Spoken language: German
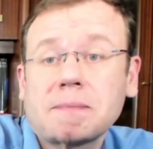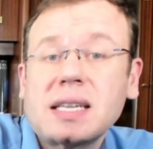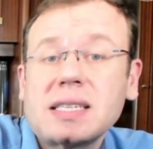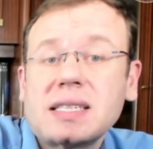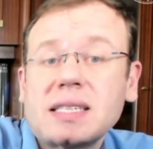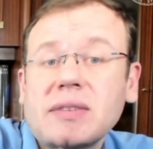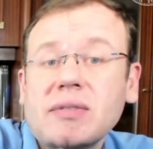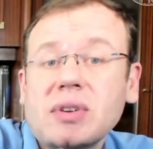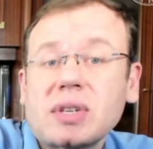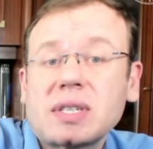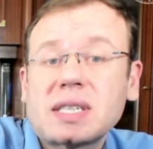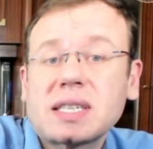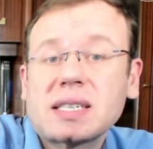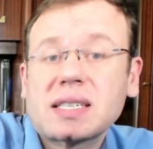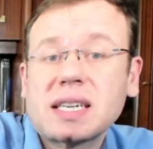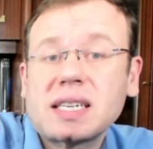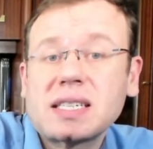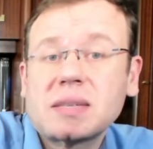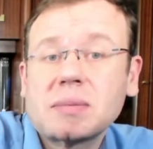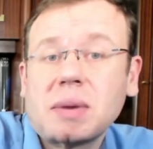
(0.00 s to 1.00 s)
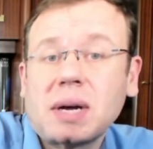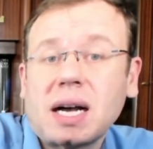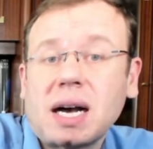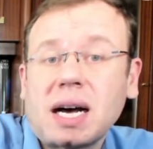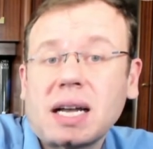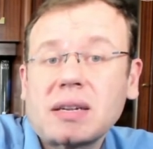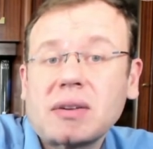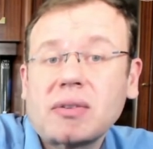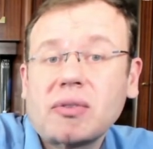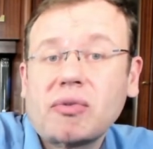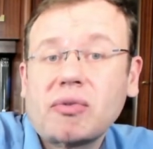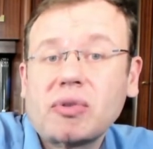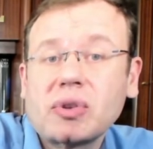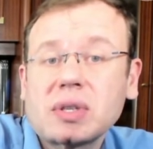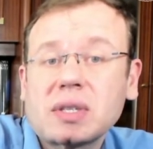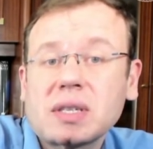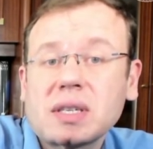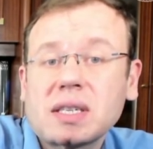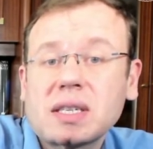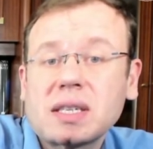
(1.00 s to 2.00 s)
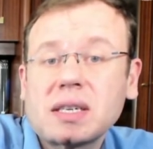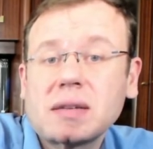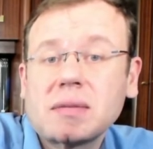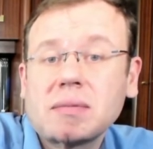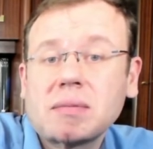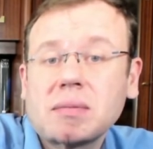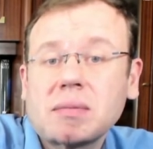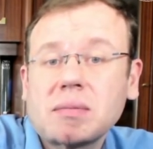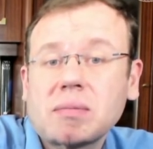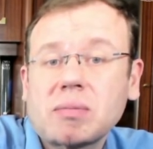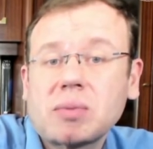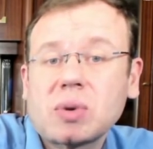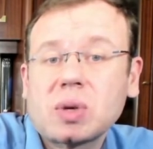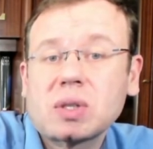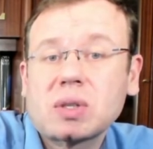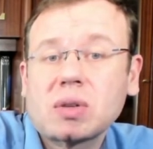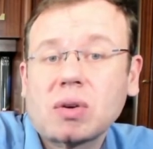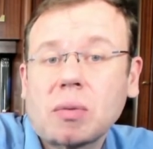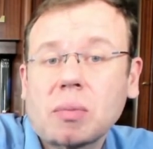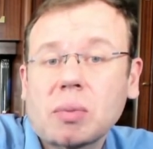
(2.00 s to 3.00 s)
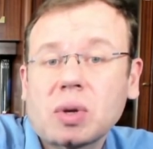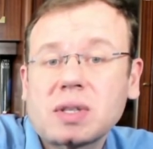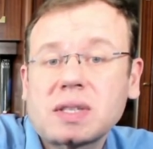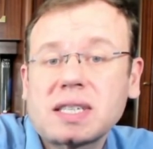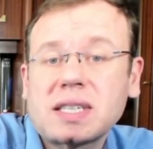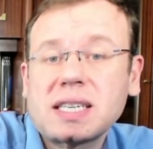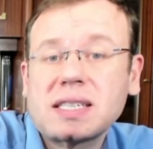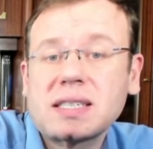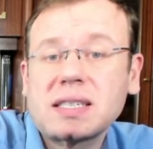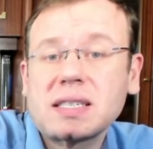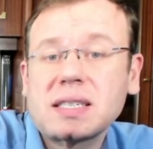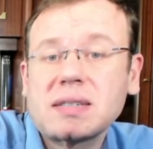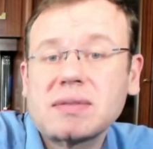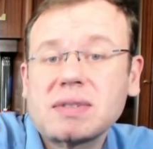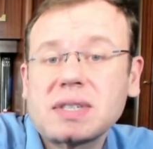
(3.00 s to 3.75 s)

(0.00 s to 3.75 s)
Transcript: Sehen wir uns das Ganze mal an für solche Poisson-Prozesse.